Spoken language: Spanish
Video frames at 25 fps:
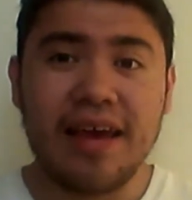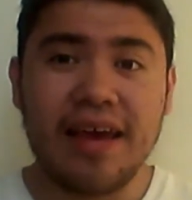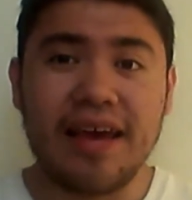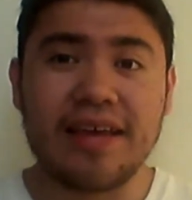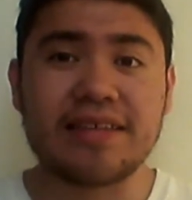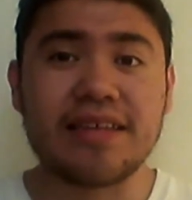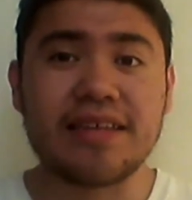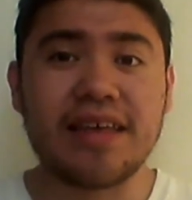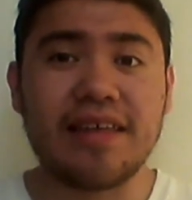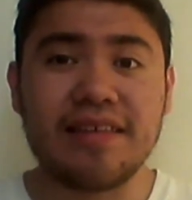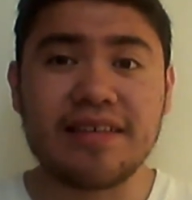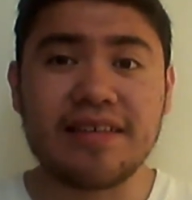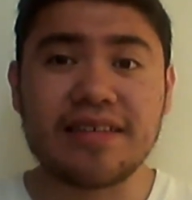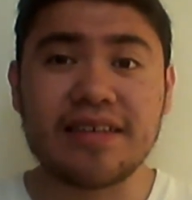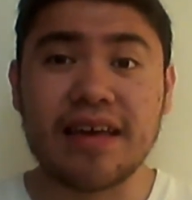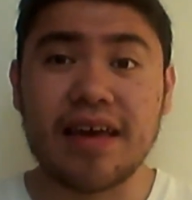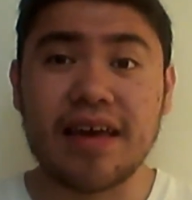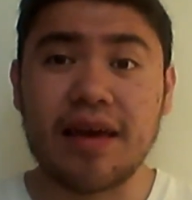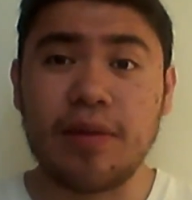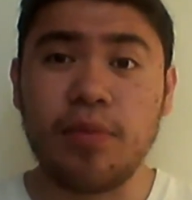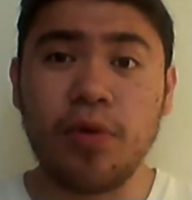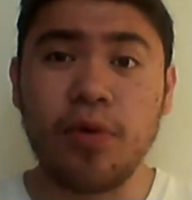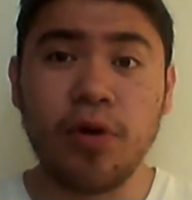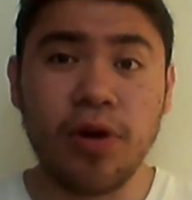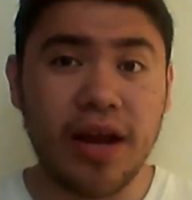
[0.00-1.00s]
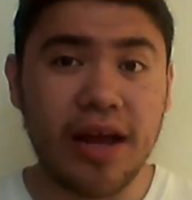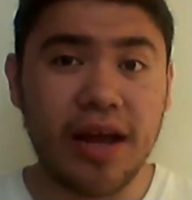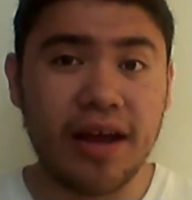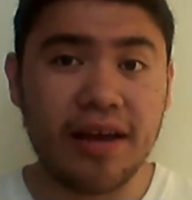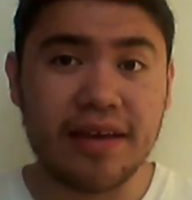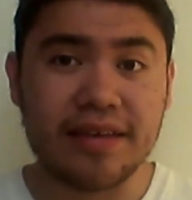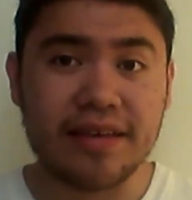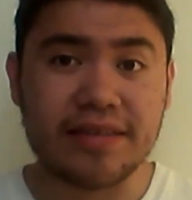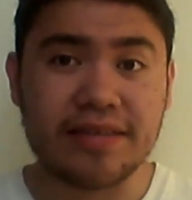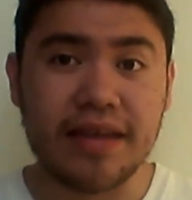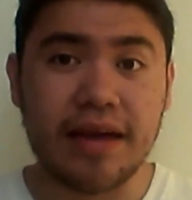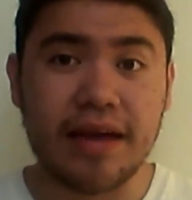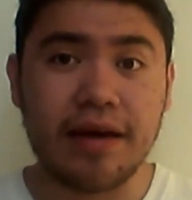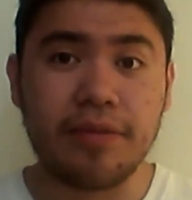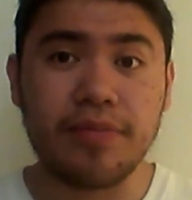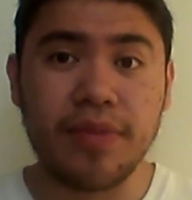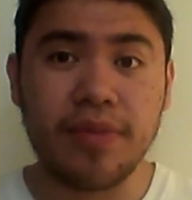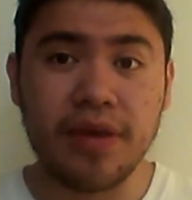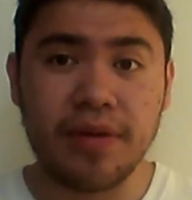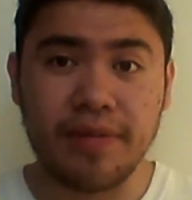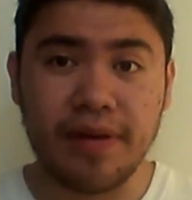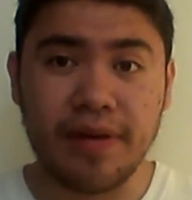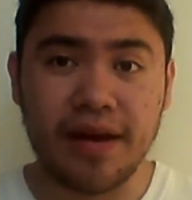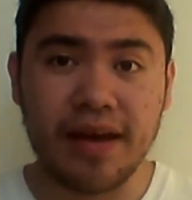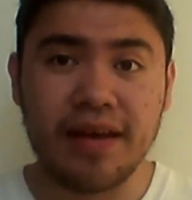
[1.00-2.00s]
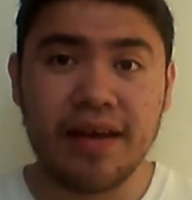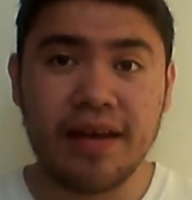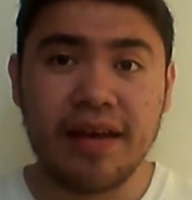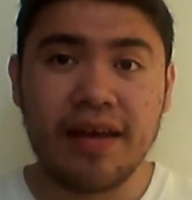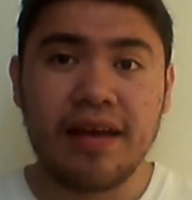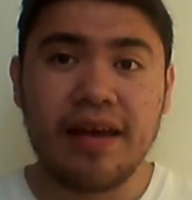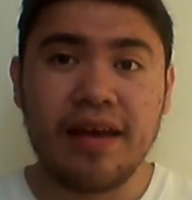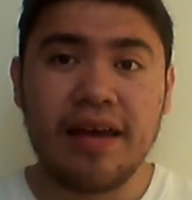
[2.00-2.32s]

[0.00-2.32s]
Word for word: es que dicen que Mona está viva.